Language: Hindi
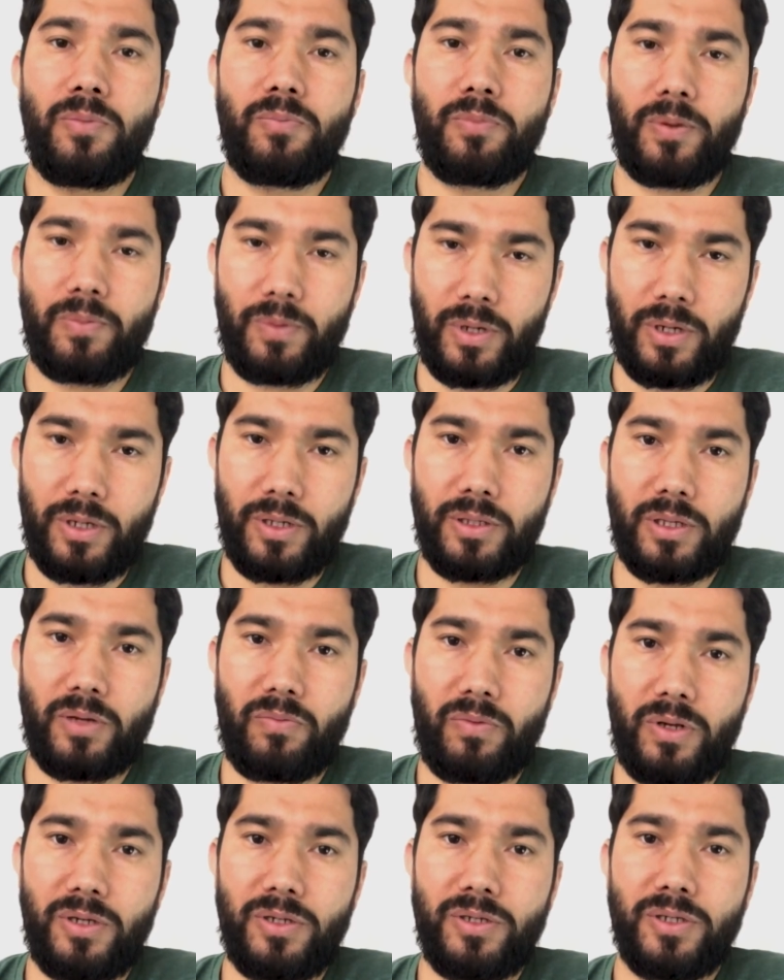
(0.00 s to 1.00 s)
पीपल इन द
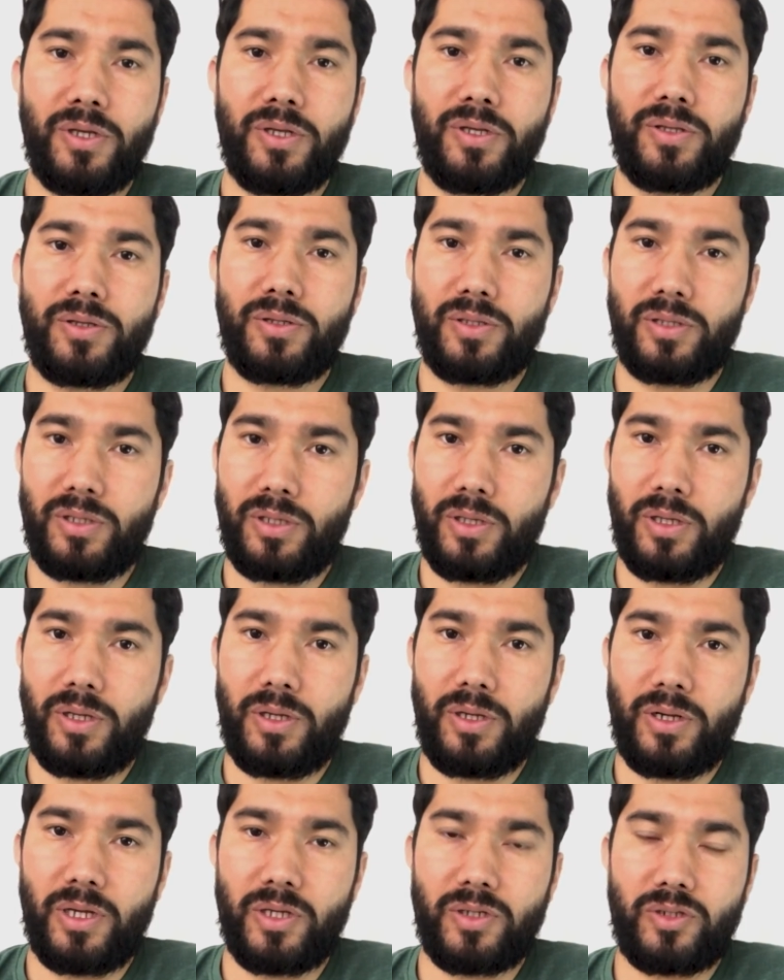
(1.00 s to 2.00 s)
वर्ल्ड
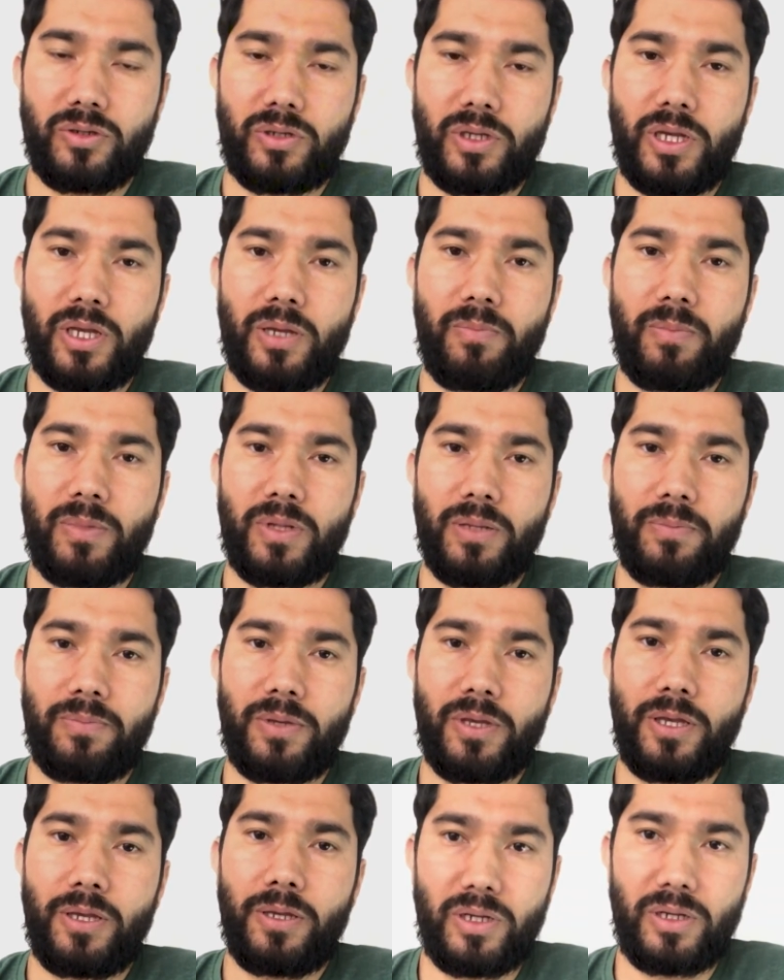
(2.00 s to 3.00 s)
रह चुके हैं मतलब
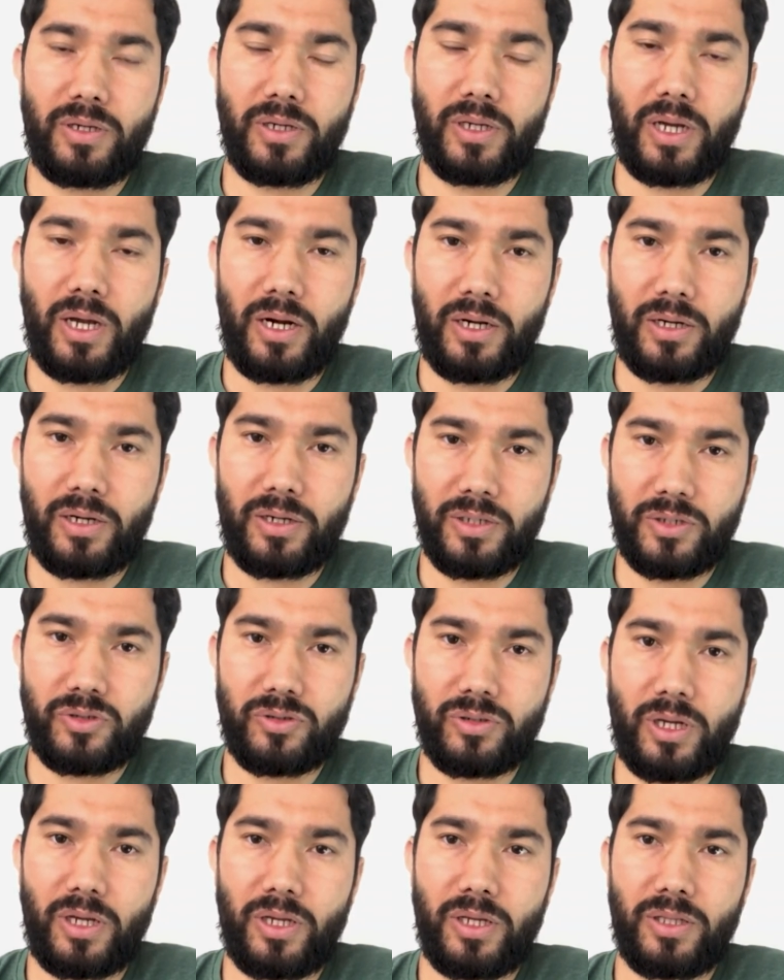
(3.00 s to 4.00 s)
कि रिकॉर्ड रह
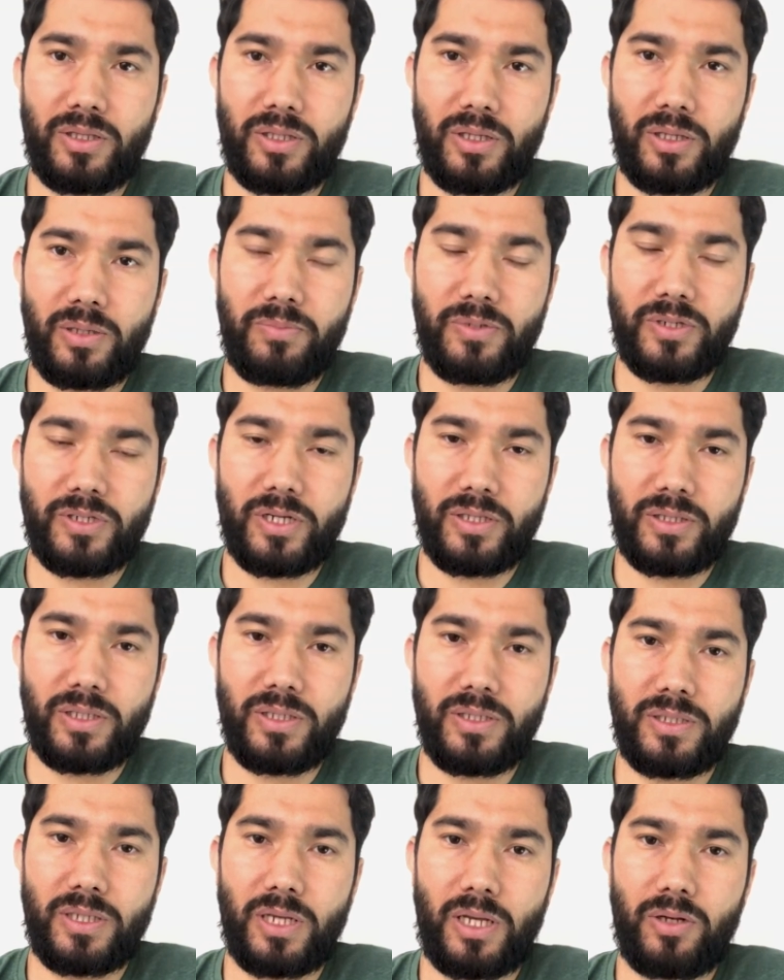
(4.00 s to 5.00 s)
चुका है थी, पिछले
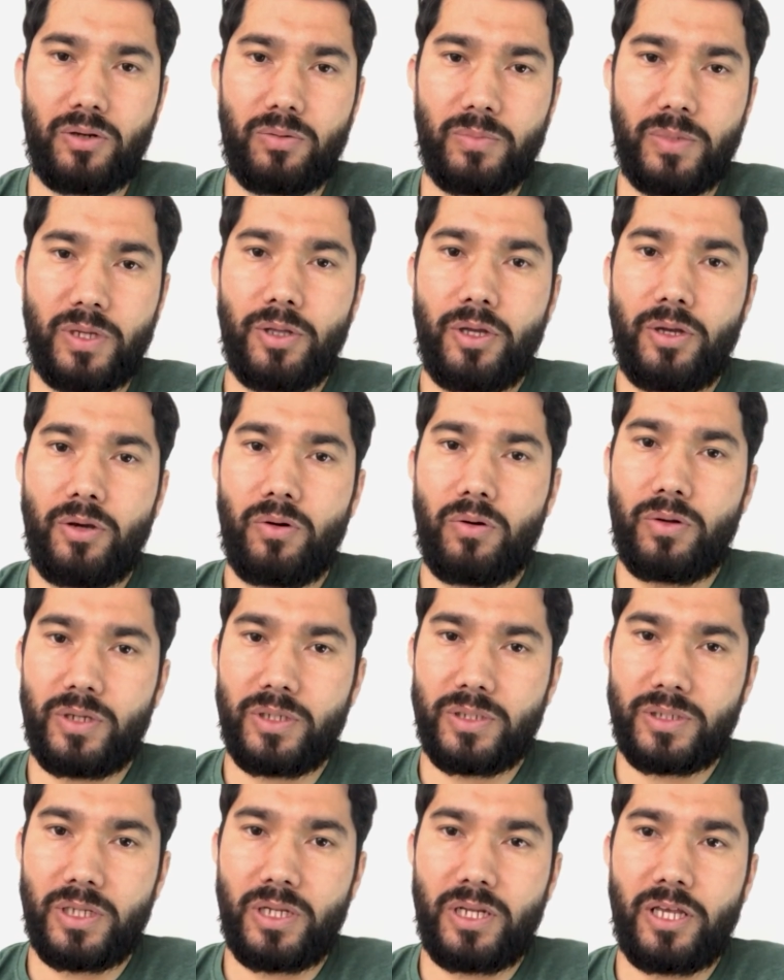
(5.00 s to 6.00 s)
तीन सालों में और
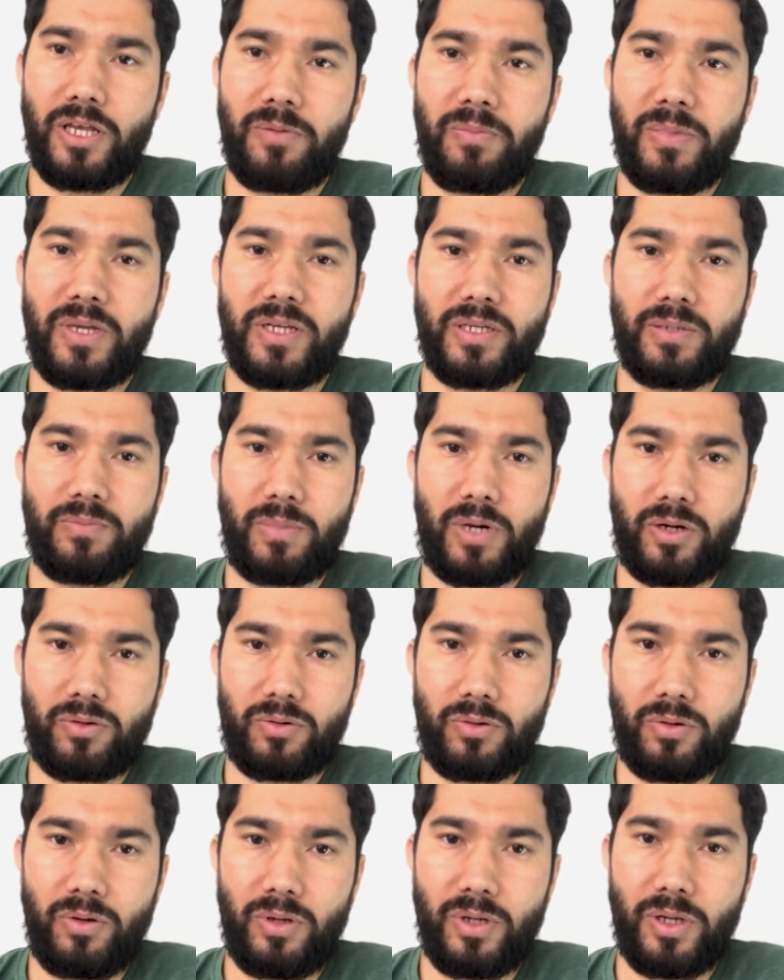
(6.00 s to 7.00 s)
इसीलिए मैं डेनमार्क
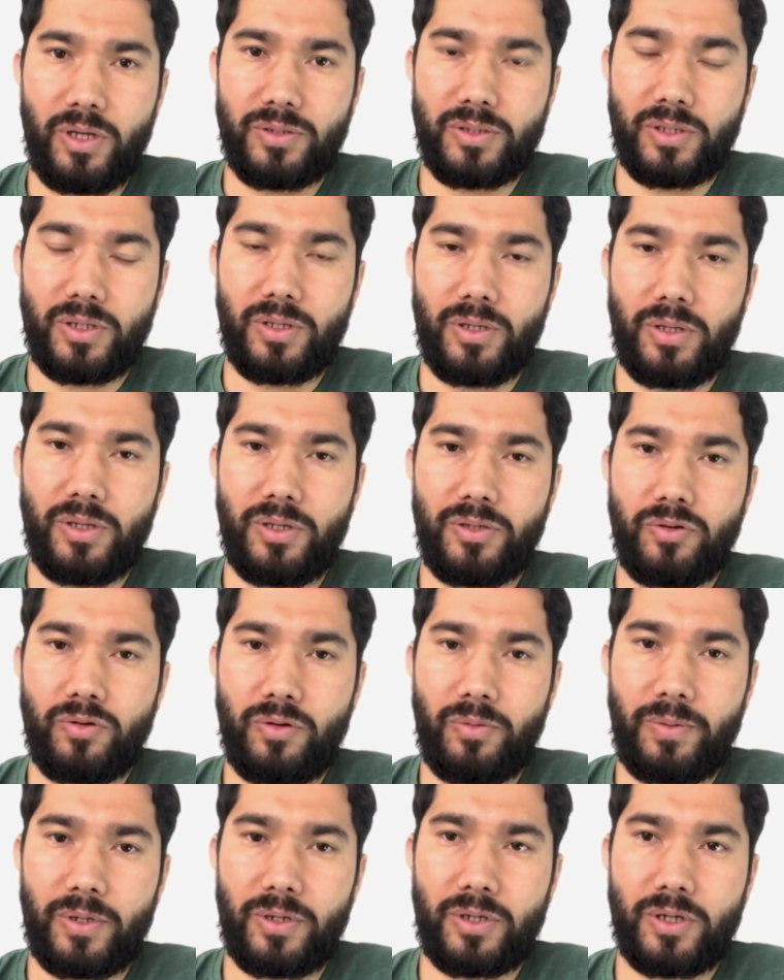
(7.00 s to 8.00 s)
को एज अ
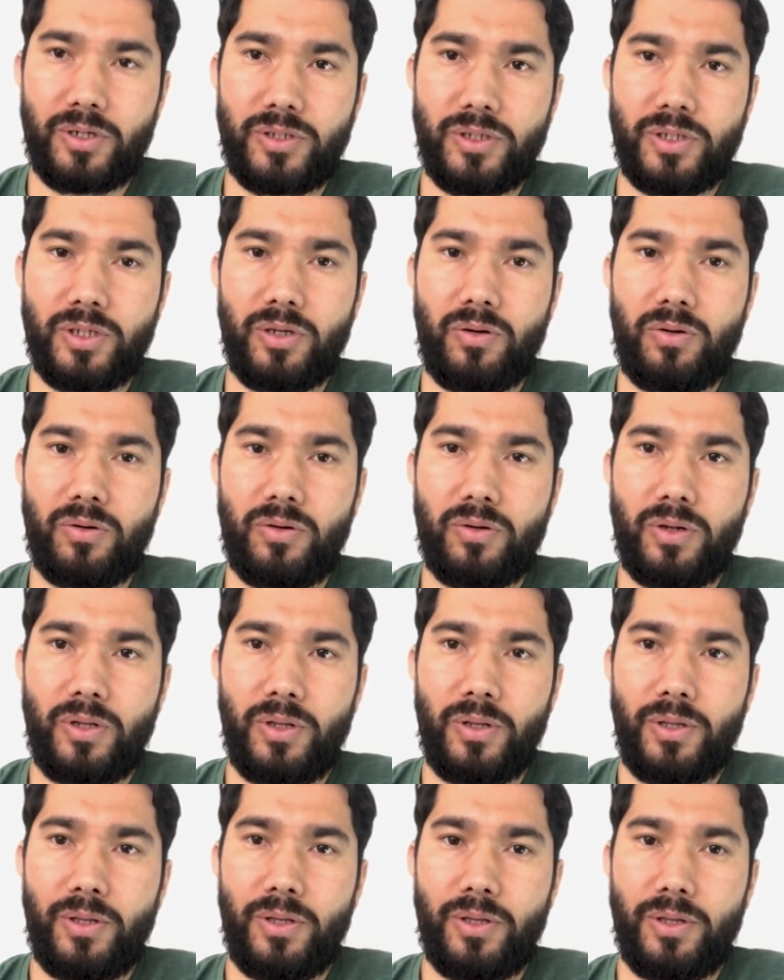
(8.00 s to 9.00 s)
यूरोपियन कंट्री और
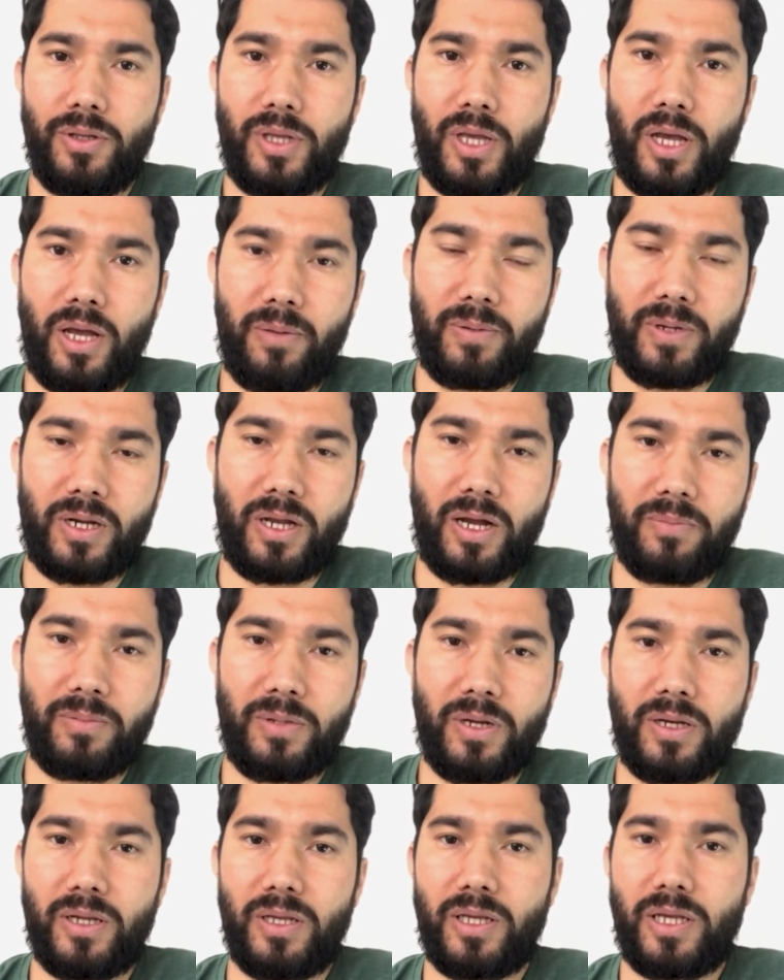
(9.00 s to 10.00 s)
यहाँ पर काम
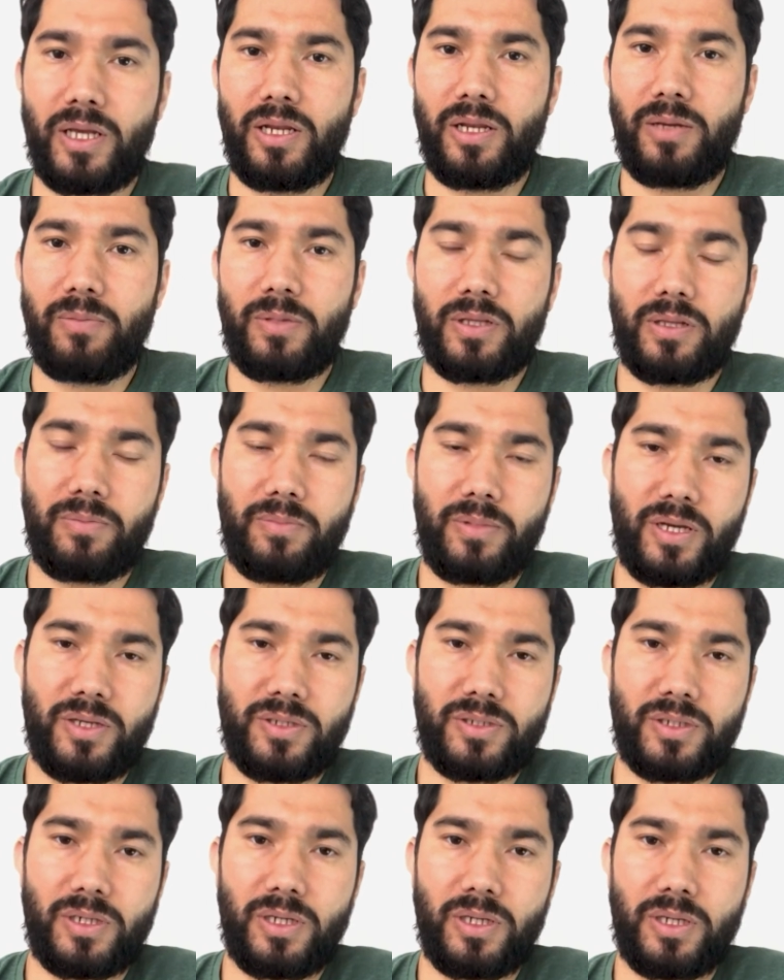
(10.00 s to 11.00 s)
करने के लिए मतलब या
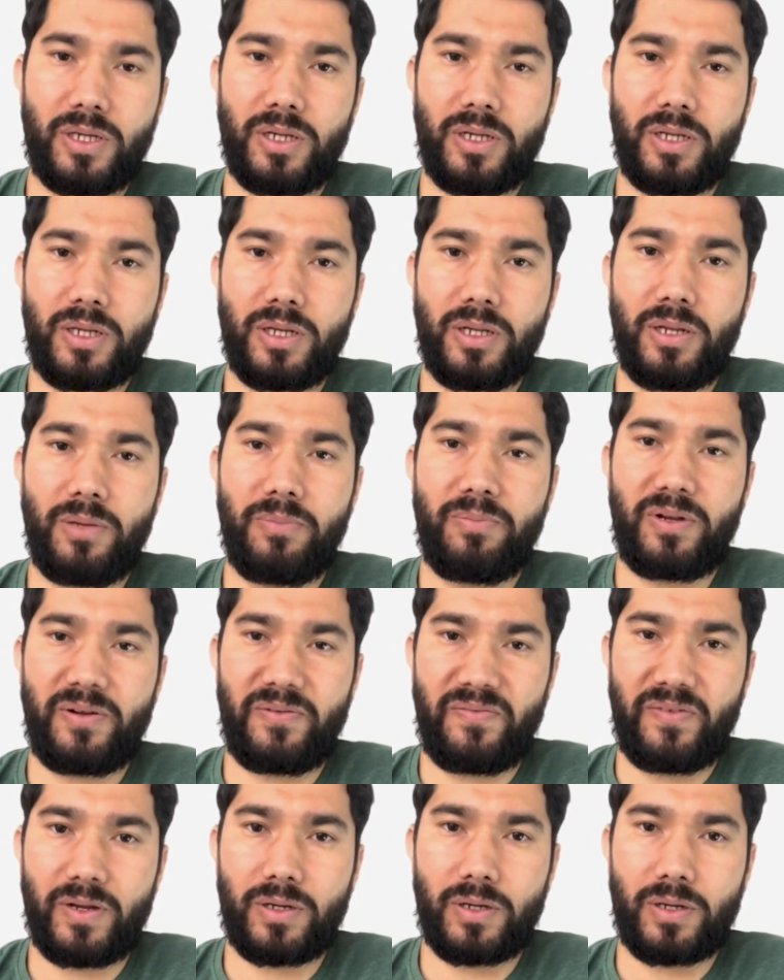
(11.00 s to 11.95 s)
स्टडी करने के लिए प्रीफर